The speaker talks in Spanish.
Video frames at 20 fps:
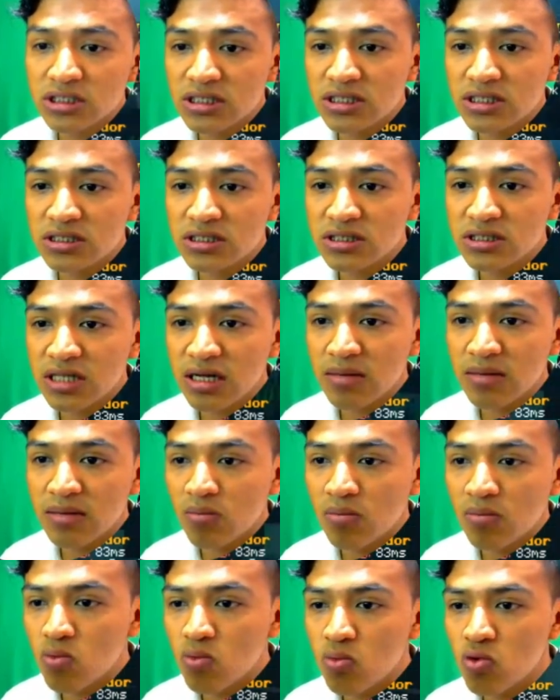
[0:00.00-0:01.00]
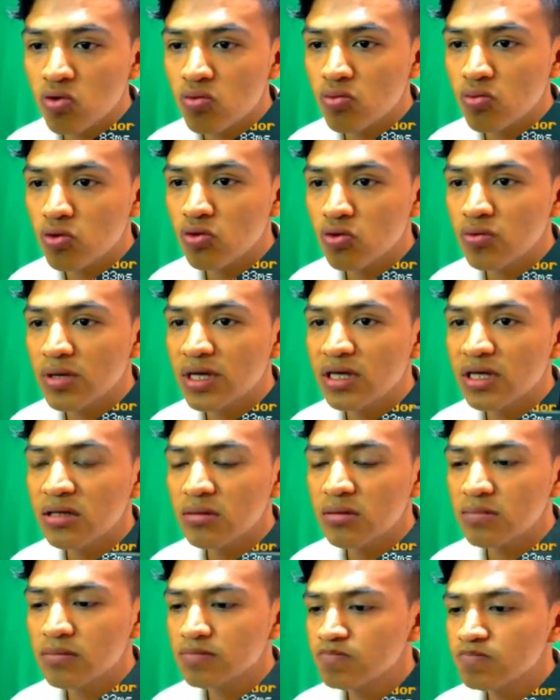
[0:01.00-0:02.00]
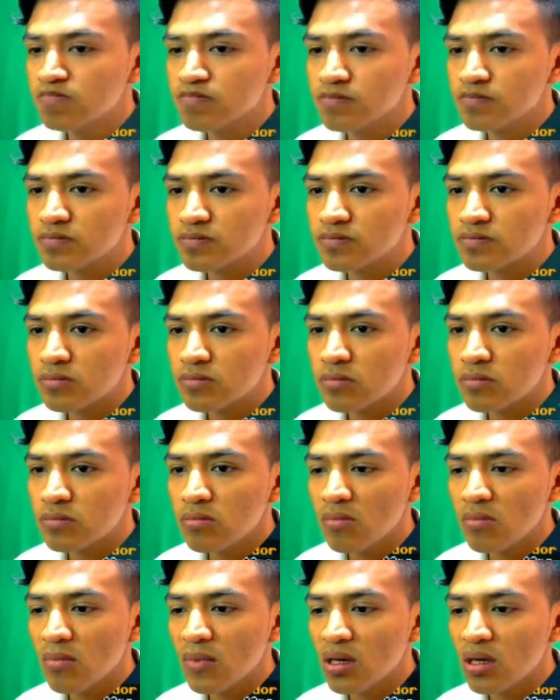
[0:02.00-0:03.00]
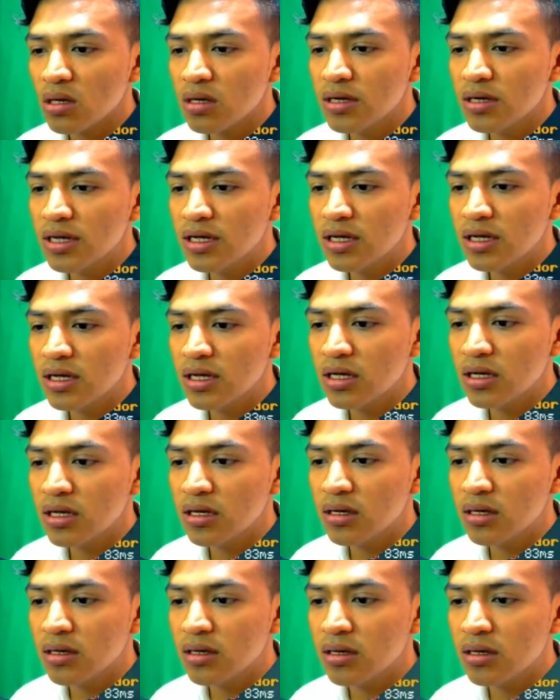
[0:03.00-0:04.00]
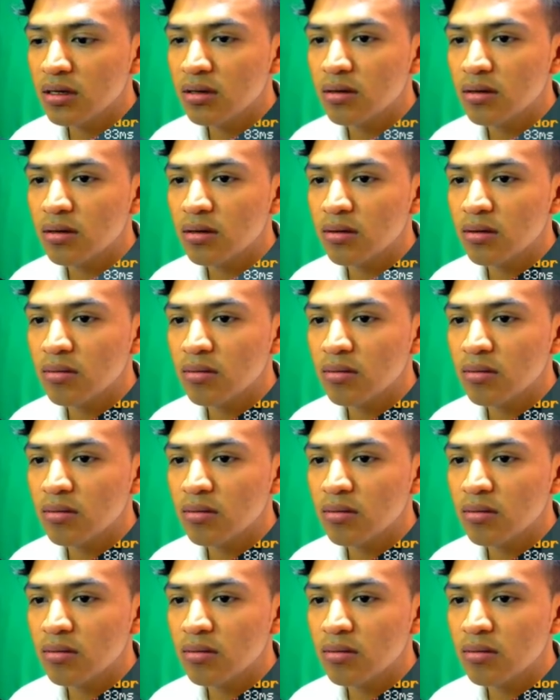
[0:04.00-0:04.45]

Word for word: eso está muy muy bien. Eh,